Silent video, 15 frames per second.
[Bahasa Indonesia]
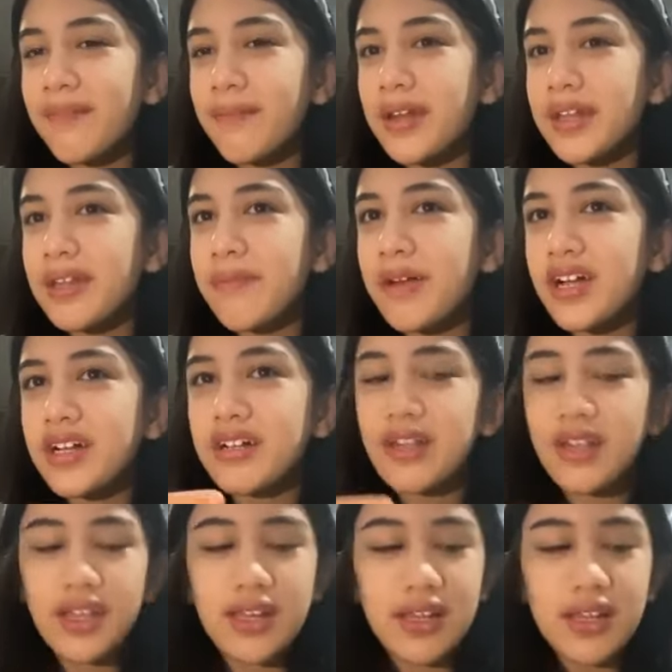martabak
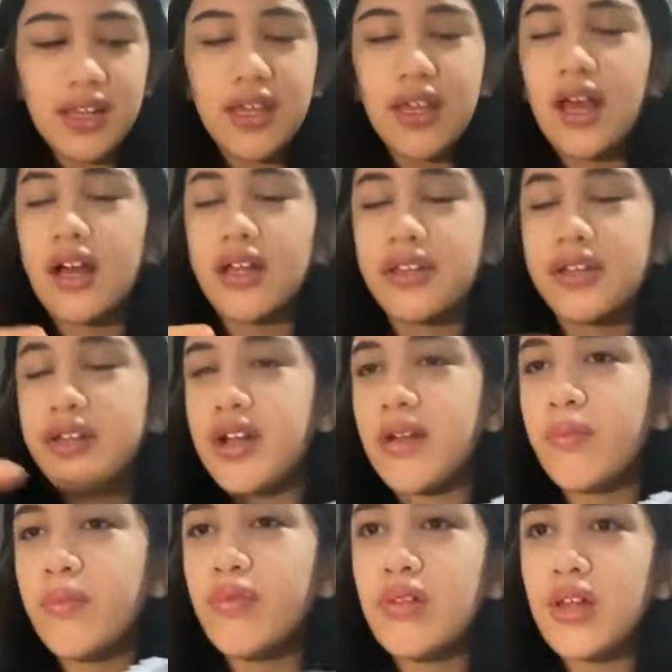ini yang
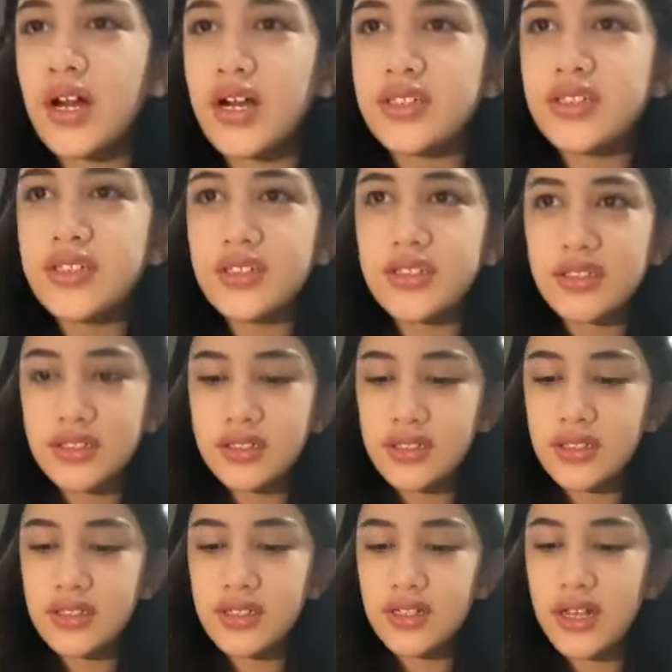terang bulan
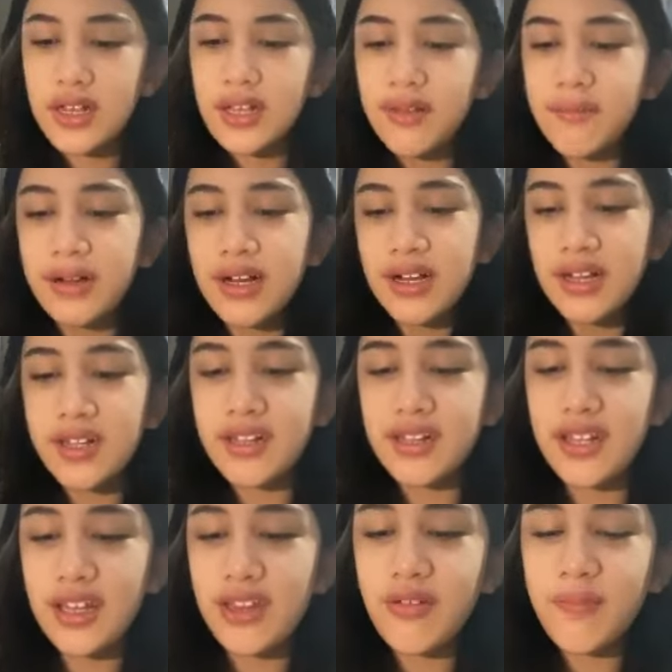kalian makan
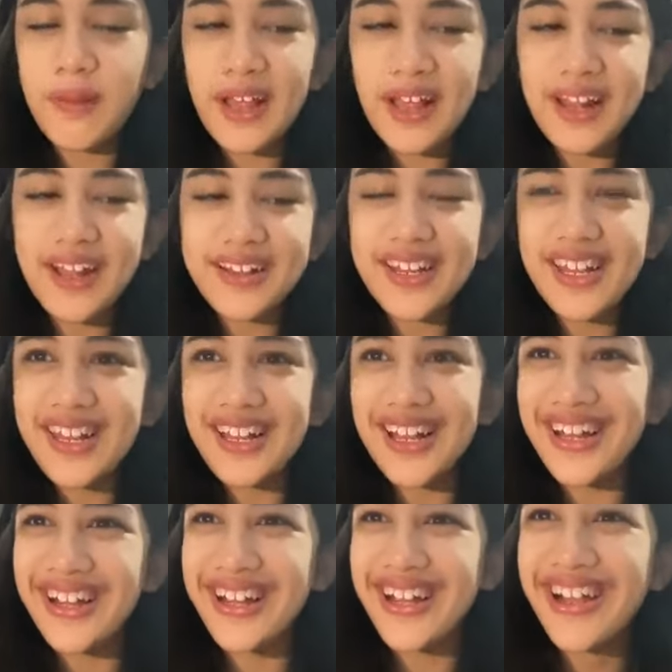itu pakai nasi gak